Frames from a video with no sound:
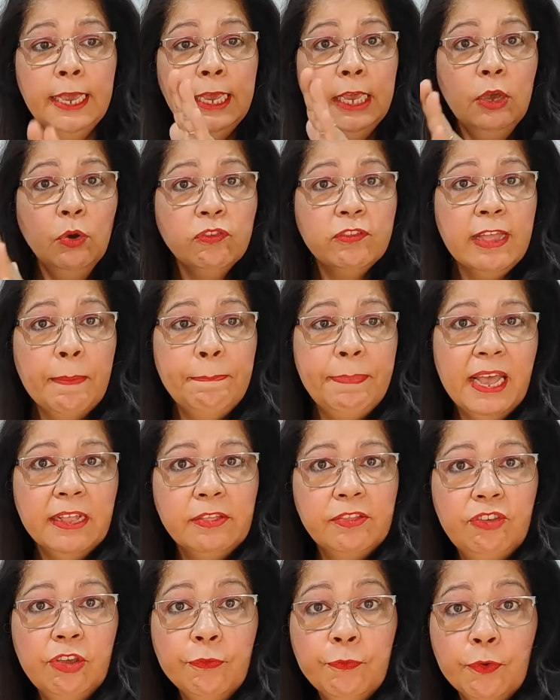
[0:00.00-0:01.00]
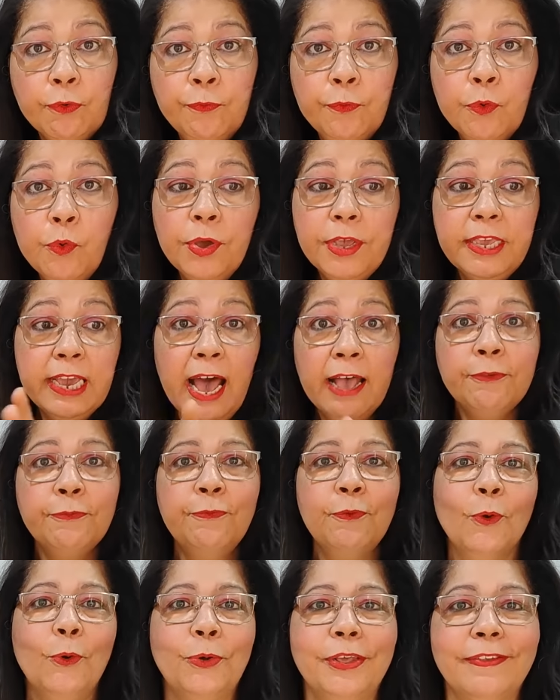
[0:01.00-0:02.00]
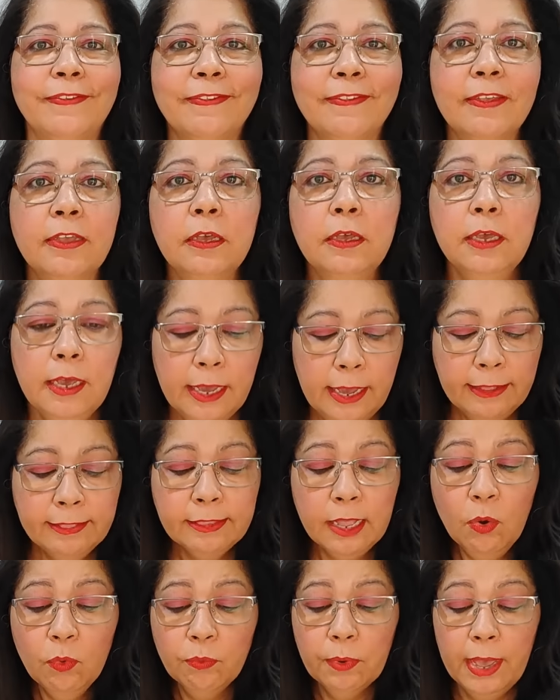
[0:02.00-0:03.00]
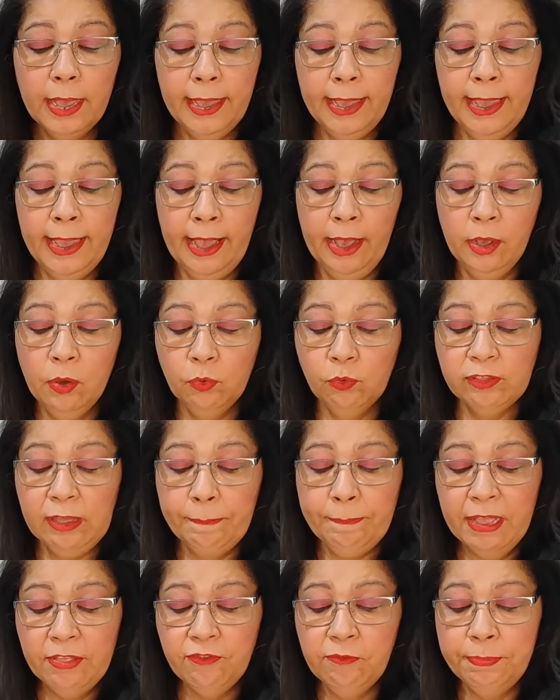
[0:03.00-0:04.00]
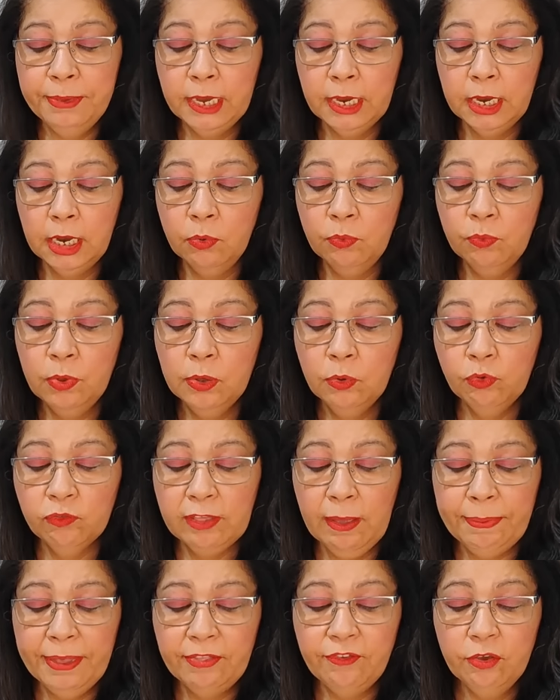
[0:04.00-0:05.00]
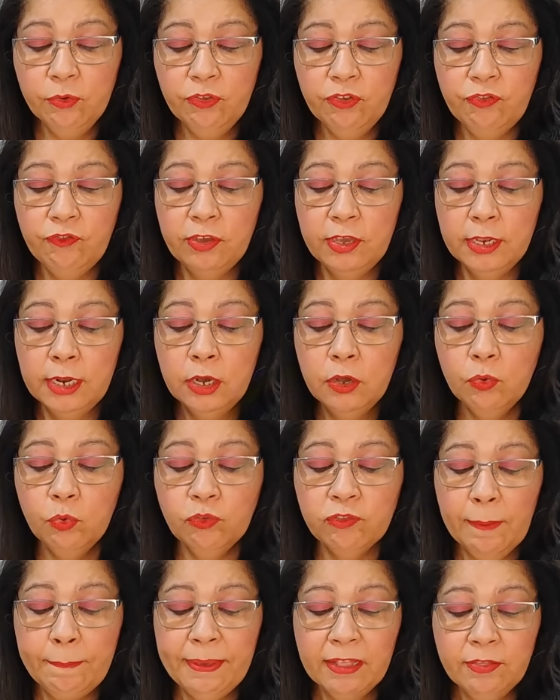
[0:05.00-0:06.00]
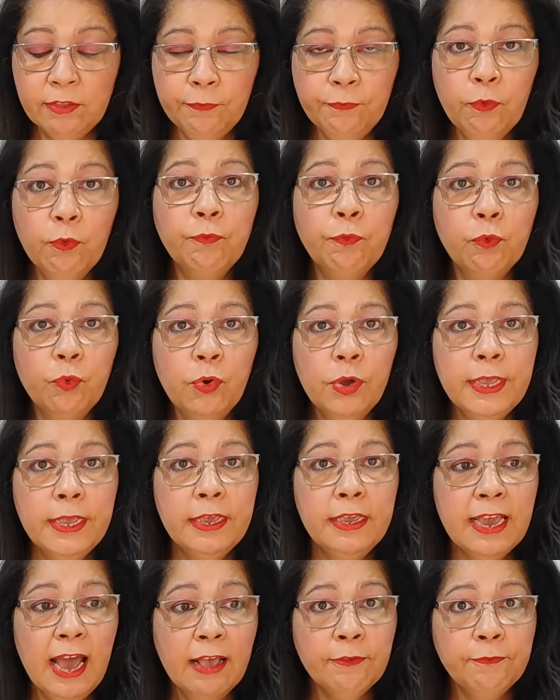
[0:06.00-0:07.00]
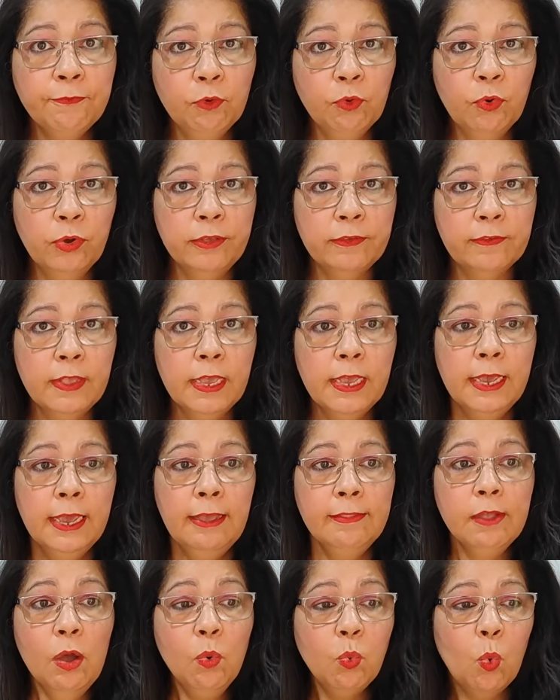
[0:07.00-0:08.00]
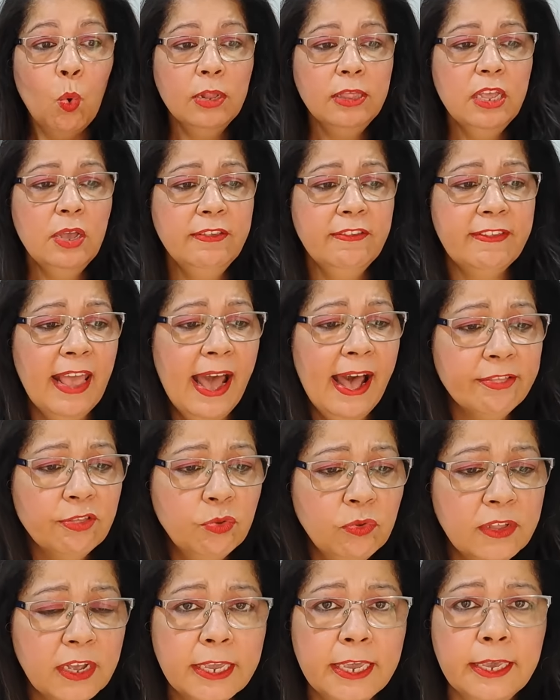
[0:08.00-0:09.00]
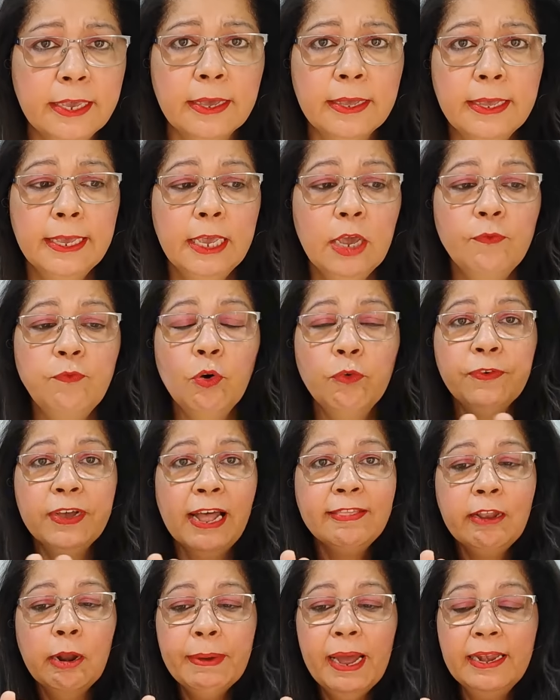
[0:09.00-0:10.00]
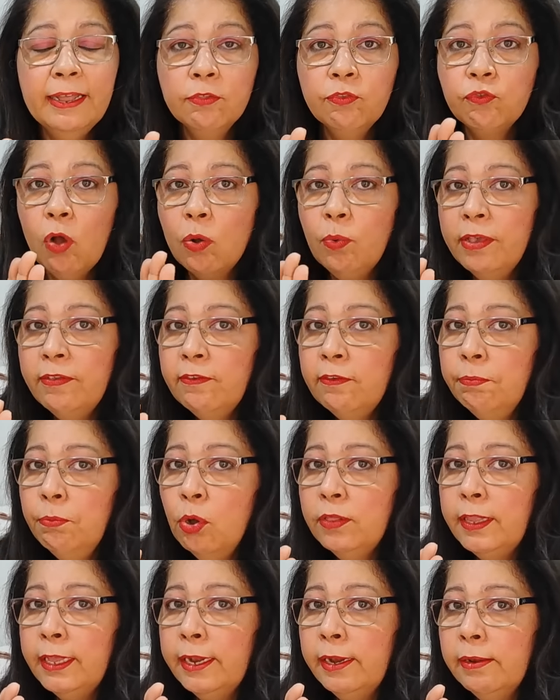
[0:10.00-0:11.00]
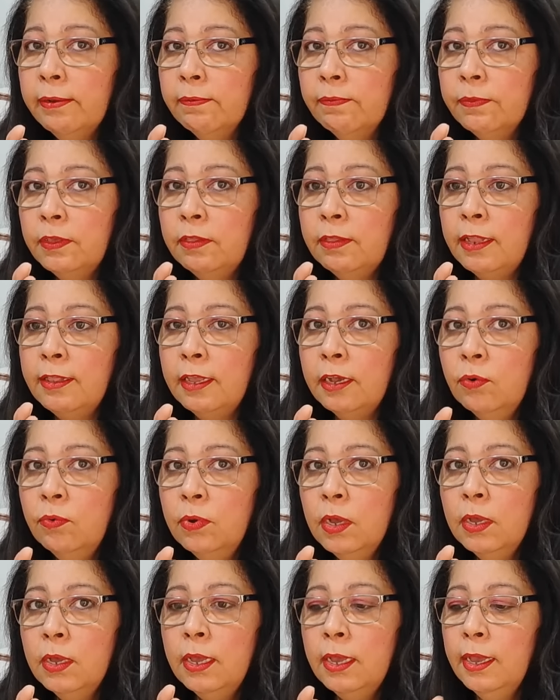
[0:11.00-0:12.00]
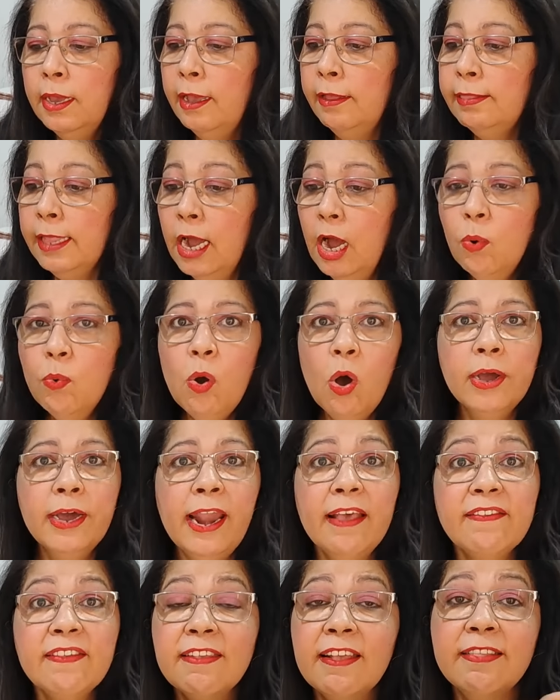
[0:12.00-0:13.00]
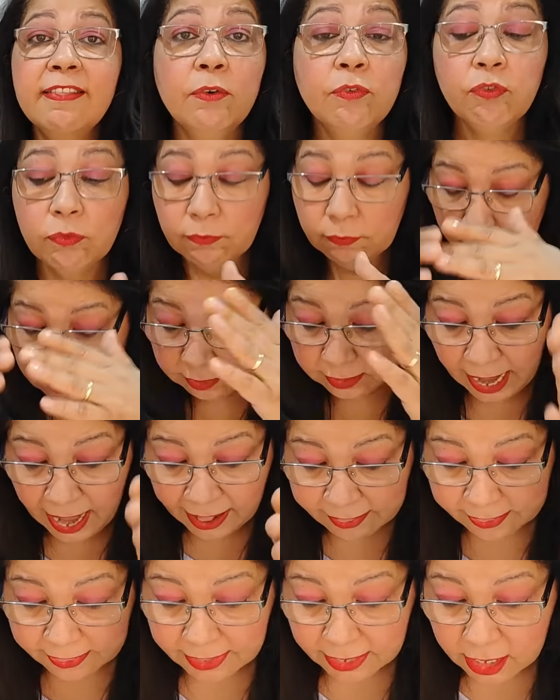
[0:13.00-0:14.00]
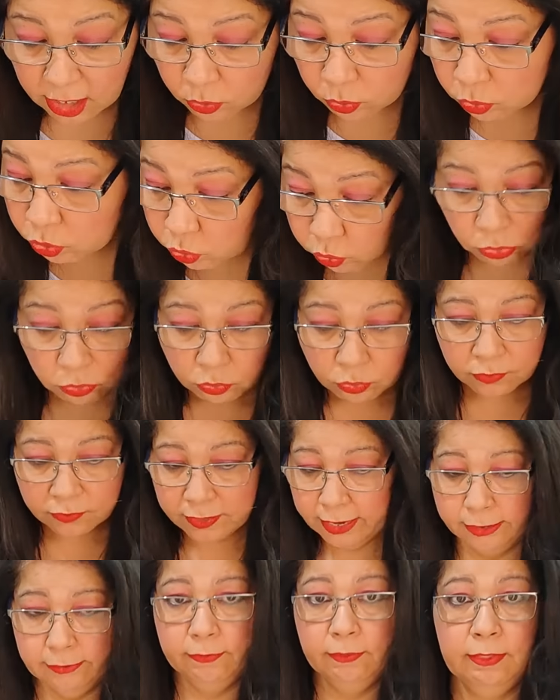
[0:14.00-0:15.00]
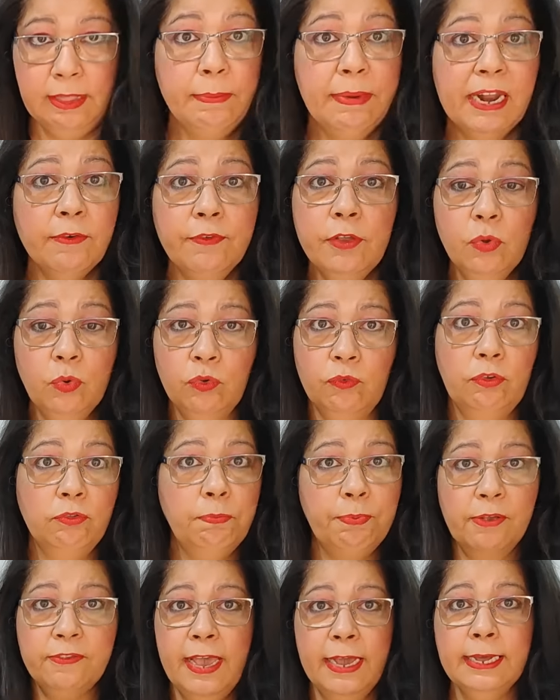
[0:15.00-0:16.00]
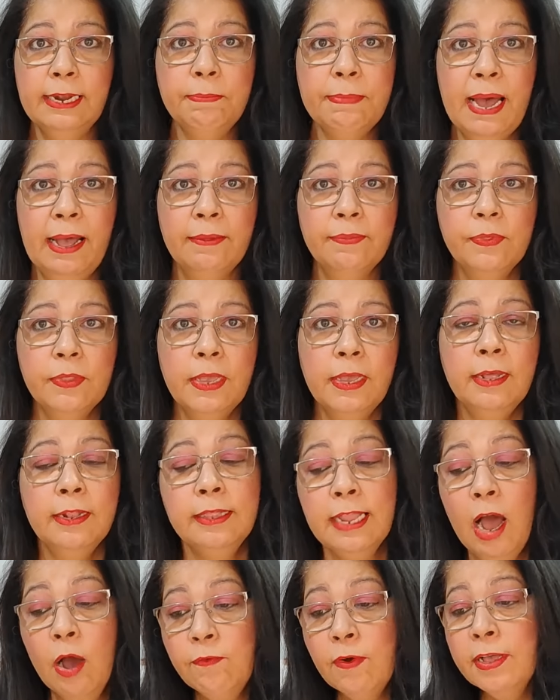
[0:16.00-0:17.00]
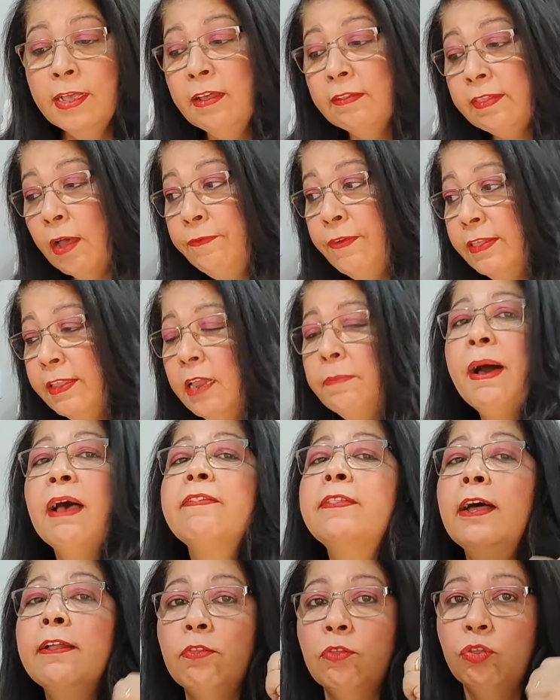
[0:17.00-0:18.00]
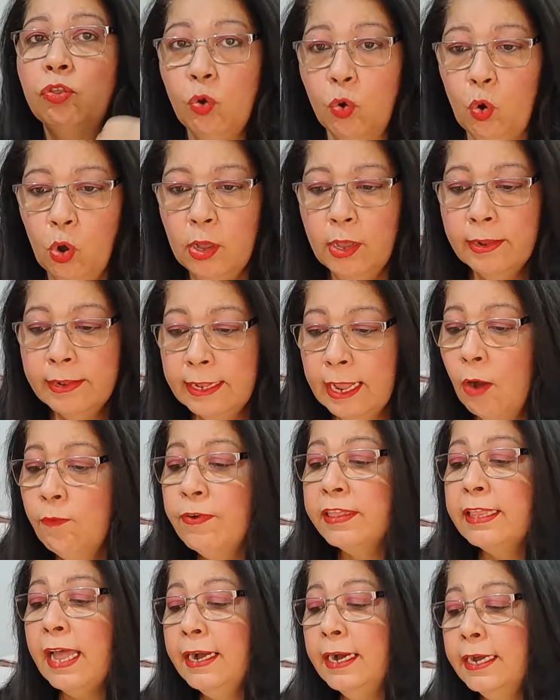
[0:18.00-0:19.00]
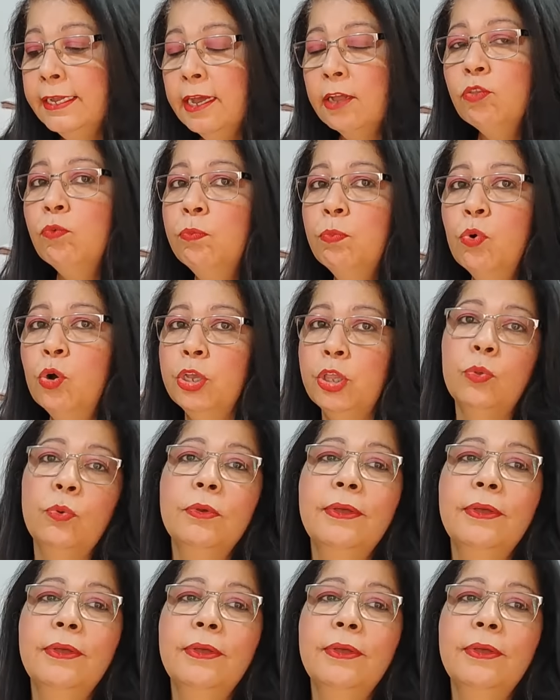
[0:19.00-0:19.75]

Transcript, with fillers: E os tapetes de frufru e as flores. Então, é os tapetes de bicão, os tapetinhos de tira, os tapetes de frufru e as flores. Então, quando eu encerrar tudo aqui, eu vou ficar trabalhando só com esses modelos, entendeu? Então, ó, graças a Deus, tá dando tudo certo. Tá maravilhoso, eu não posso reclamar. Nalva, tá vendendo bastante? Tô. Nalva, tá ganhando muito?